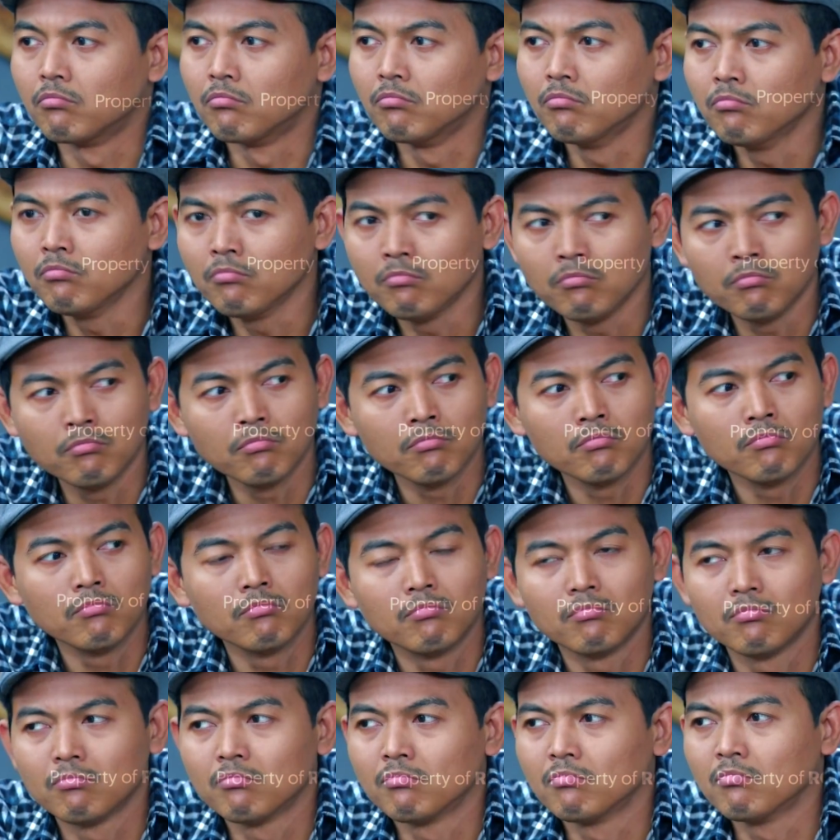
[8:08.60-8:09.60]
hmm,
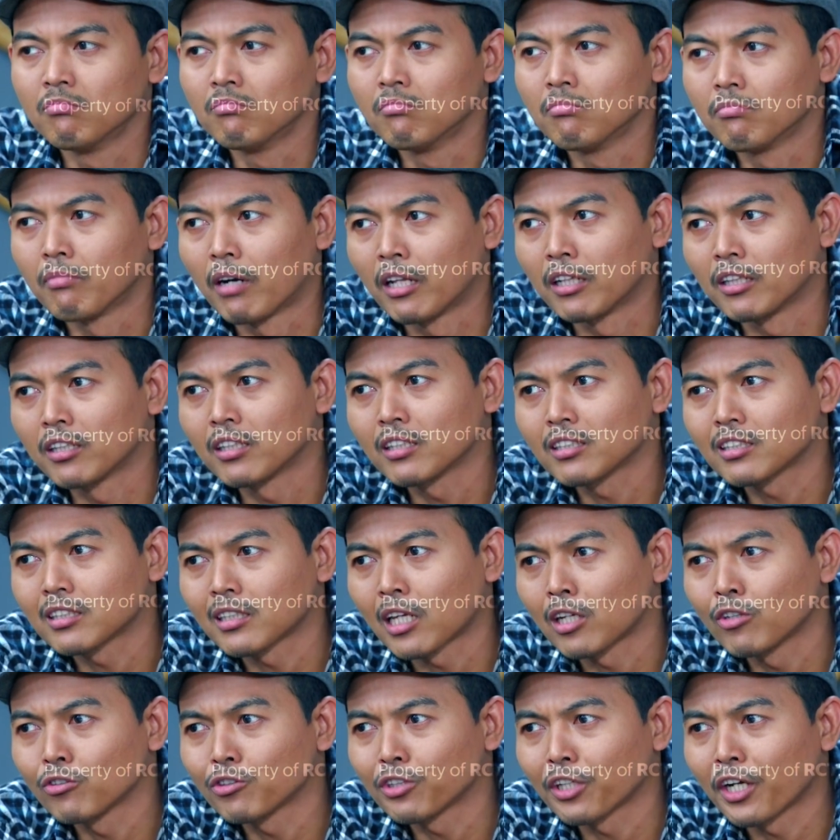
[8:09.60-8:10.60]

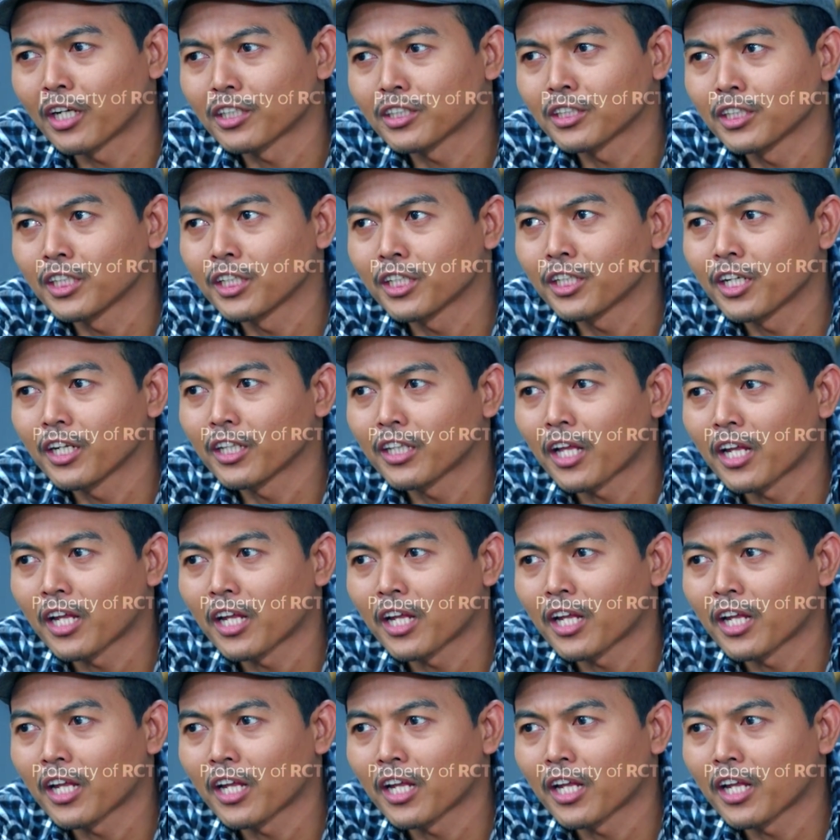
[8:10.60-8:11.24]
pantesan lu cengar-cengir dari